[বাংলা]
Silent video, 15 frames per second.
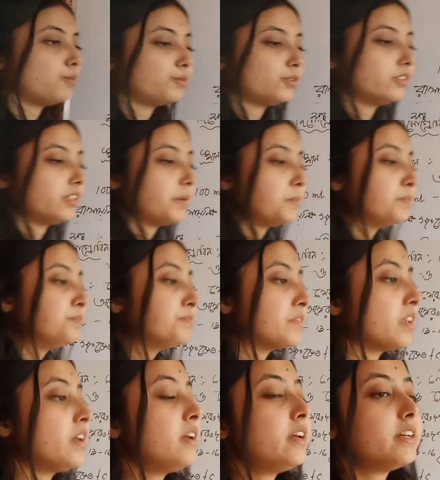সম্বন্ধে
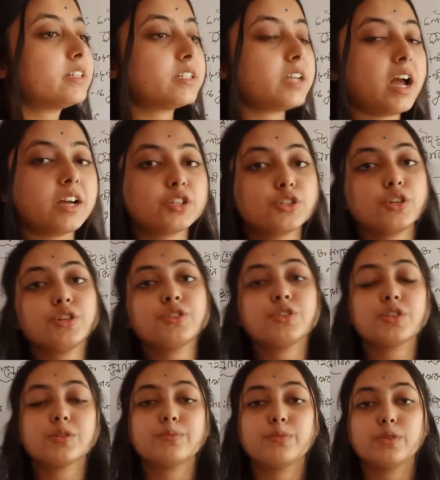
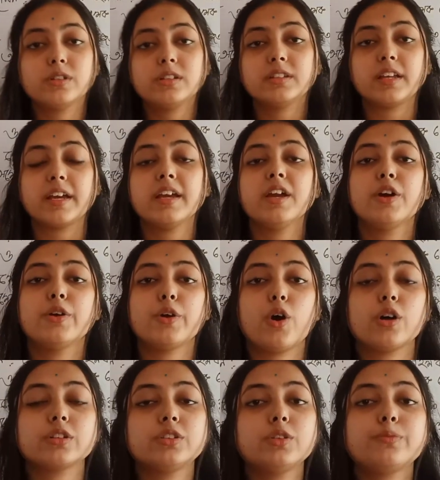শ্বাসরঞ্জক বলতে
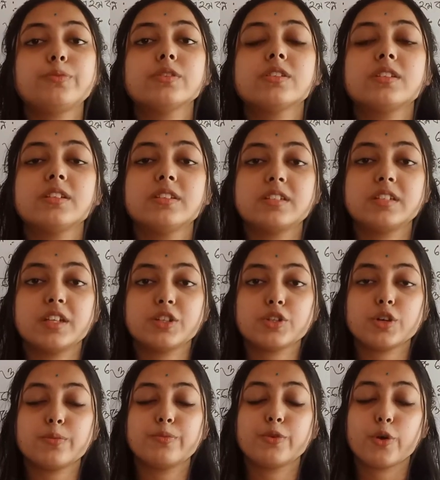রক্তে উপস্থিত
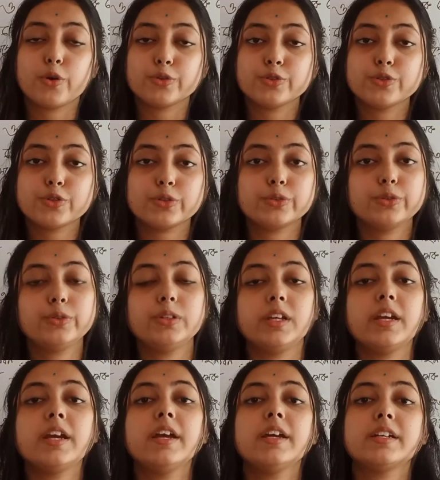যেসব
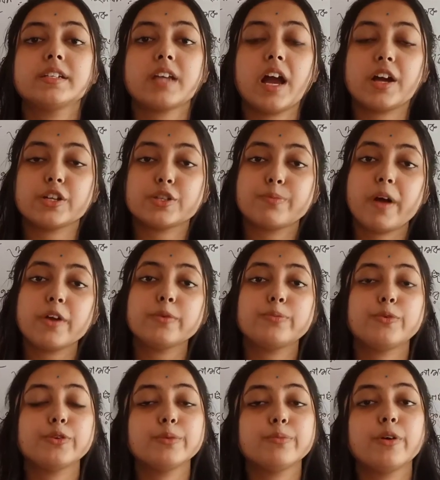রঞ্জকগুলি শ্বাসবায়ু
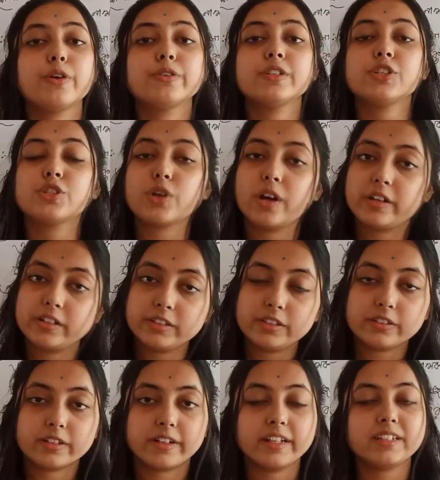পরিবহনের
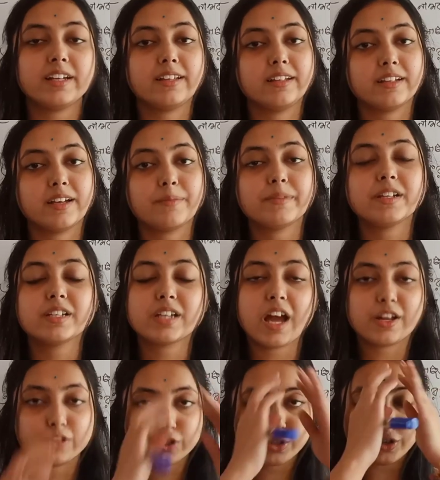সহায়তা করে তাদেরকে আমরা
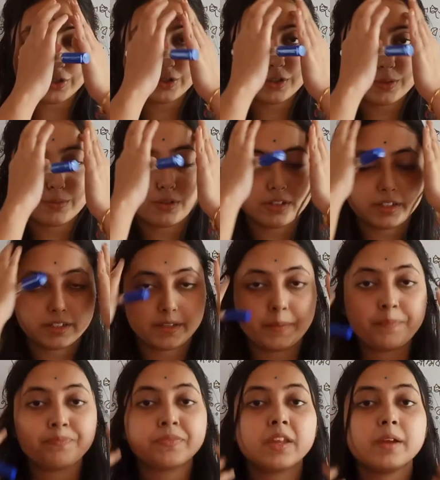শ্বাসরঞ্জক বলে থাকি
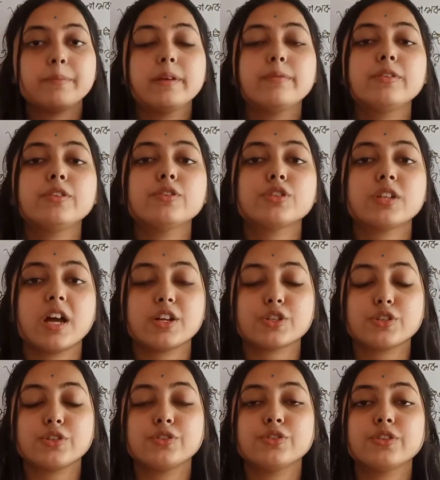বিভিন্ন
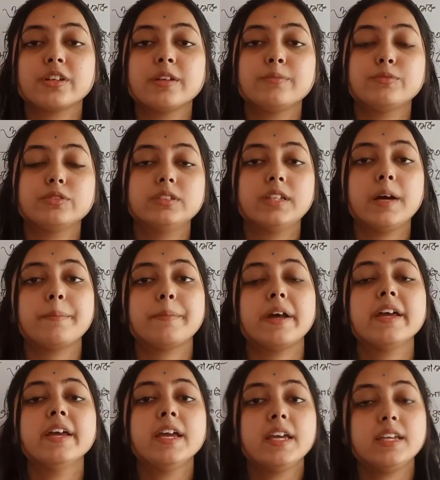শ্বাসরঞ্জকের মধ্যে
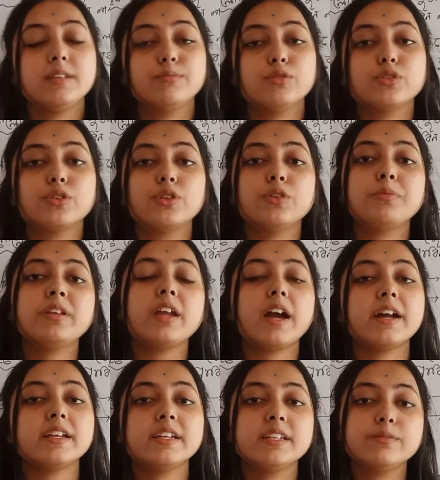আমরা হিমোগ্লোবিন
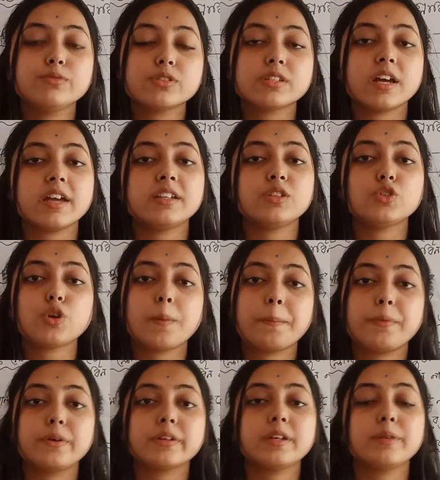আর হিমোসায়নিন
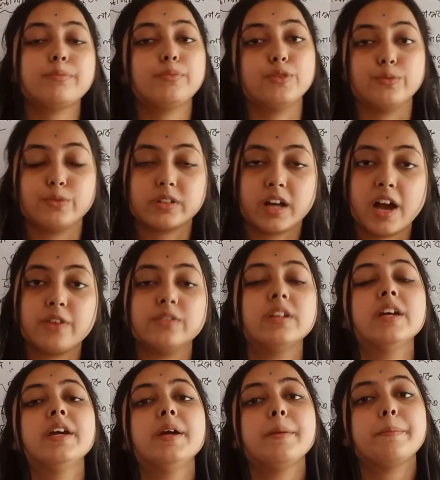সম্পর্কে পড়ব কারণ
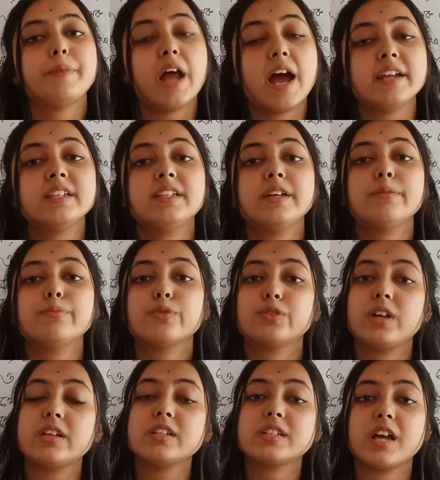প্রাণীদের
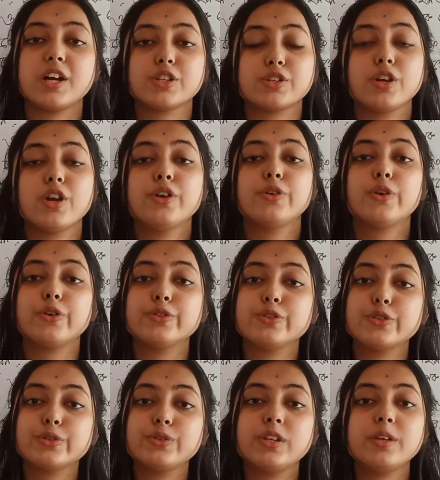প্রধান
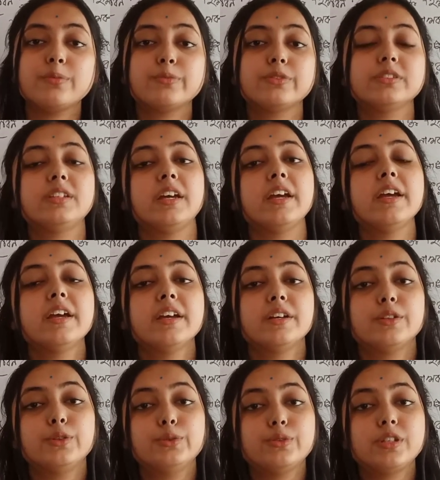শ্বাসরঞ্জকগুলির মধ্যে
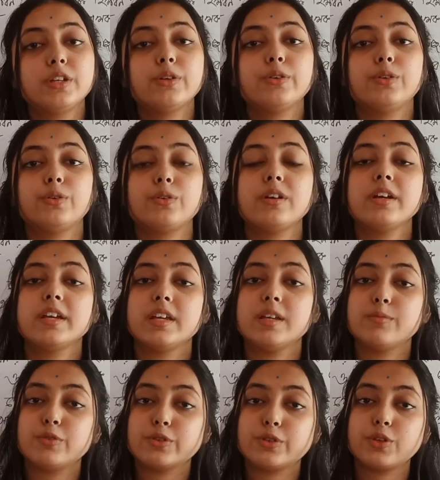দুটি হলো
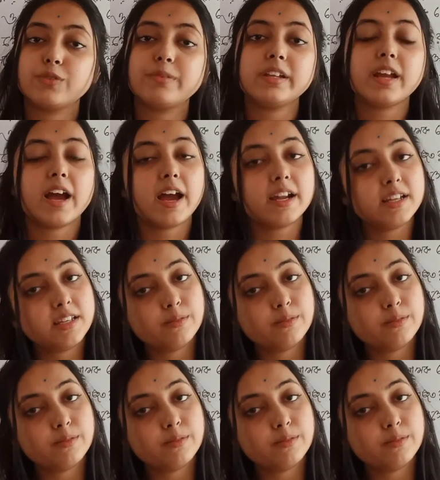হিমোগ্লোবিন আর